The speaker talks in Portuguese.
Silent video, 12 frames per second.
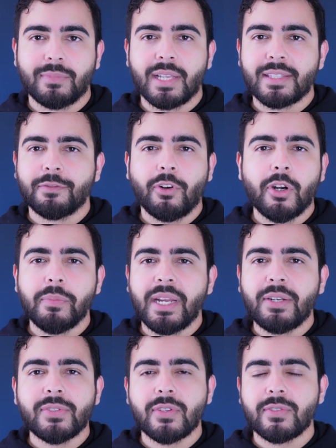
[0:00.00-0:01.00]
Dessa forma,
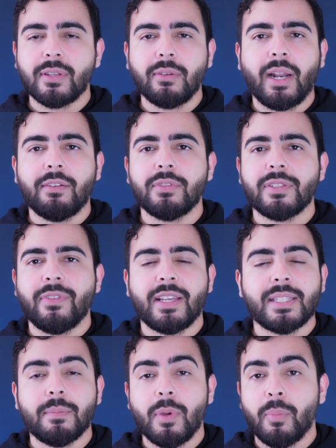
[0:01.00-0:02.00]
aí no seu celular você vai
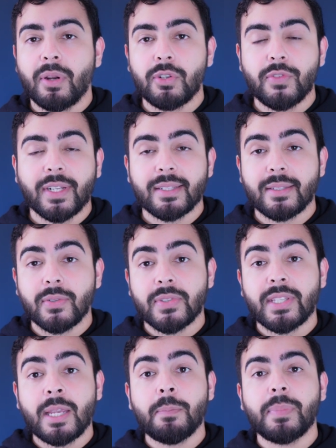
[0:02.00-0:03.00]
receber uma notificação
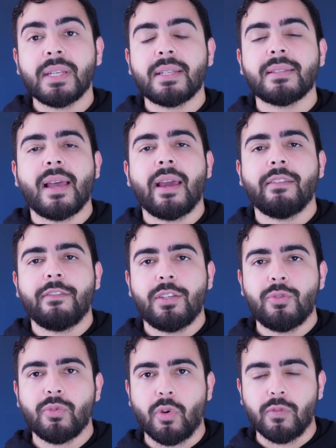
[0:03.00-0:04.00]
sempre que sai
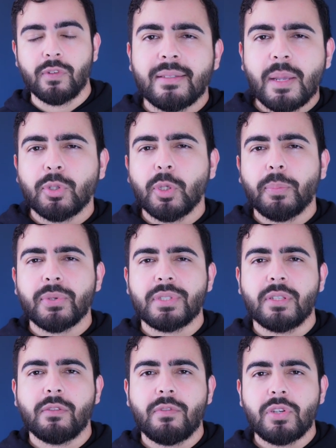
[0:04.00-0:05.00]
vídeo novo. Sempre sempre estou
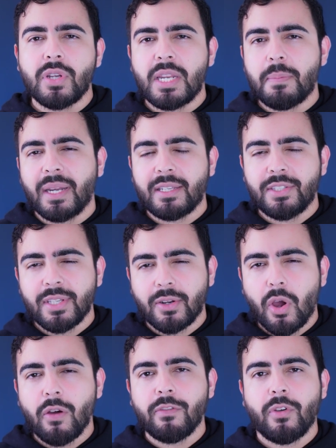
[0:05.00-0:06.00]
postando vídeo ali pelas
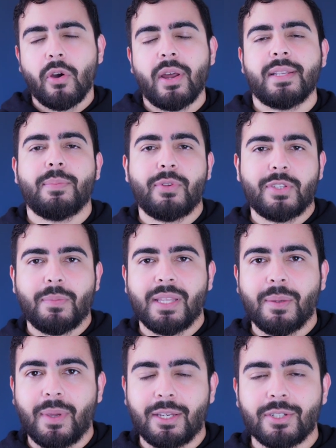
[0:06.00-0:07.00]
19 horas
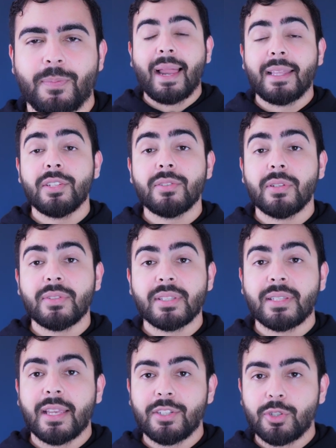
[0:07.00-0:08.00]
aproximadamente. Além disso, não se
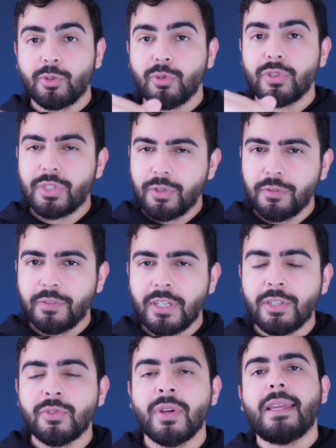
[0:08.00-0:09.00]
esquece de curtir o
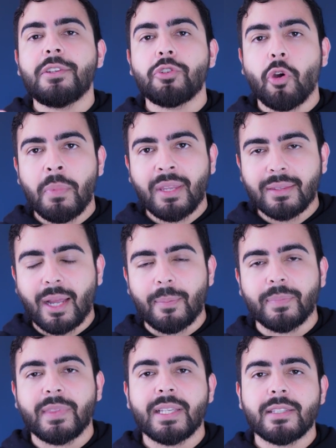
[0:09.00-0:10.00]
vídeo e de comentar.
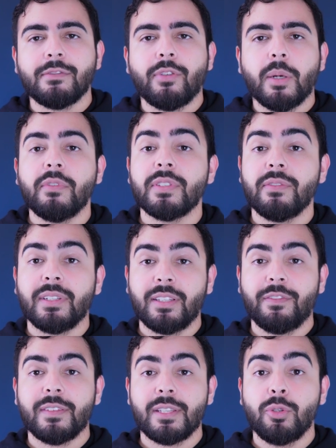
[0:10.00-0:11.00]
Dessa forma, você vai estar
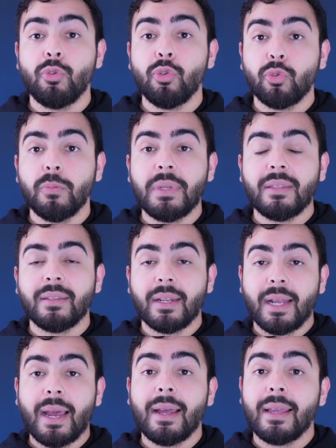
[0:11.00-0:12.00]
tá fazendo o YouTube
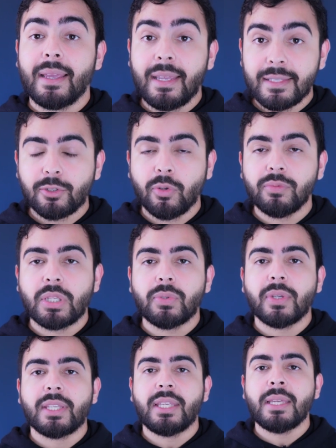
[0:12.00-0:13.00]
entregar esse
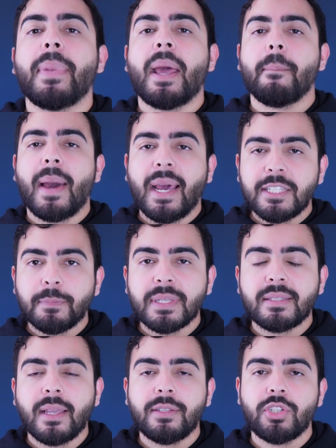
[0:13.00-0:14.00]
conteúdo aqui para mais
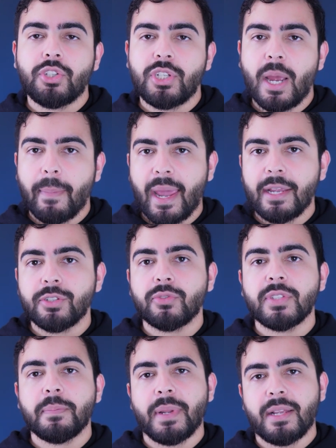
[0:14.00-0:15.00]
pacientes
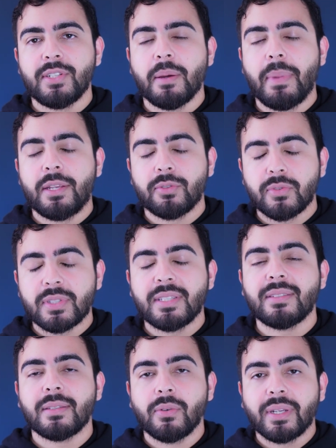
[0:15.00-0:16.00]
diabéticos e pré-diabéticos que
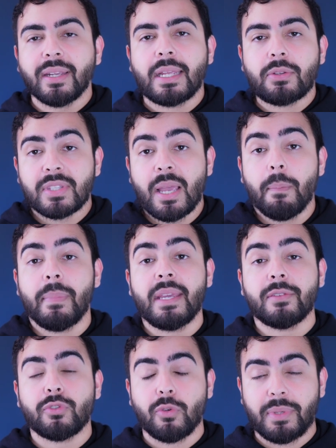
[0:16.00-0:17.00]
estão querendo
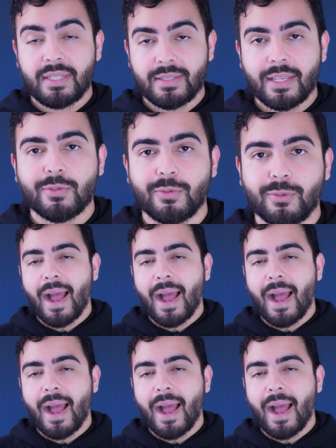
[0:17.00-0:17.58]
saber sobre esse assunto.